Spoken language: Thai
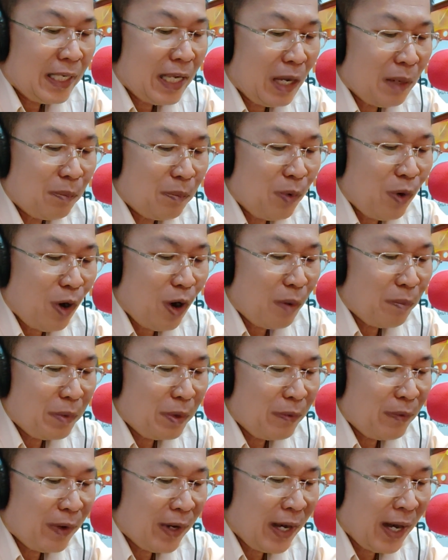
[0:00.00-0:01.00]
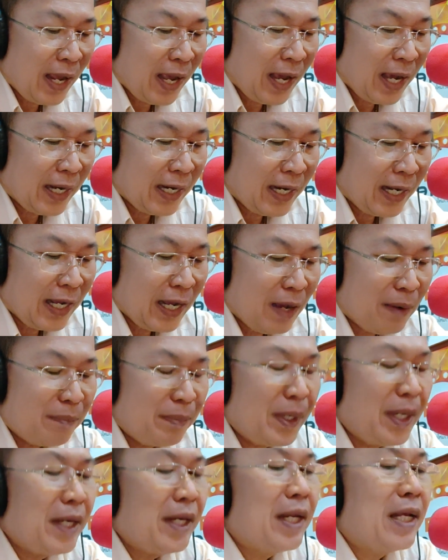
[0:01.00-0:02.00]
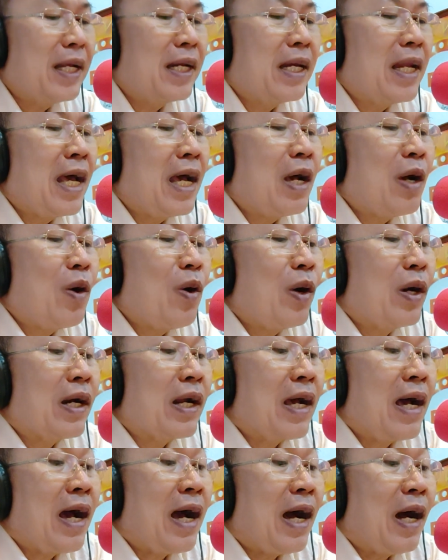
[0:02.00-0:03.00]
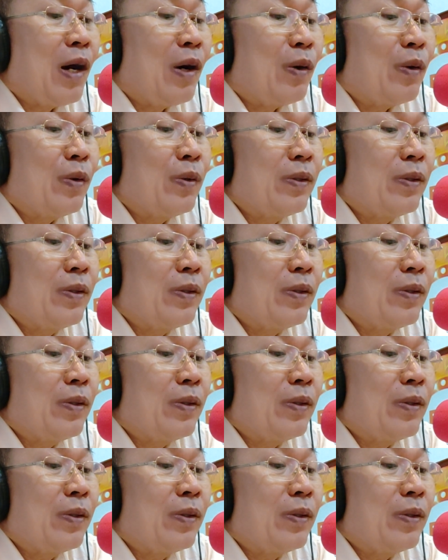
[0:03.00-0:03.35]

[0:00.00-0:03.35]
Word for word: ยังพอมีเวลานะครับนิดหนึ่งนะก่อนข่าว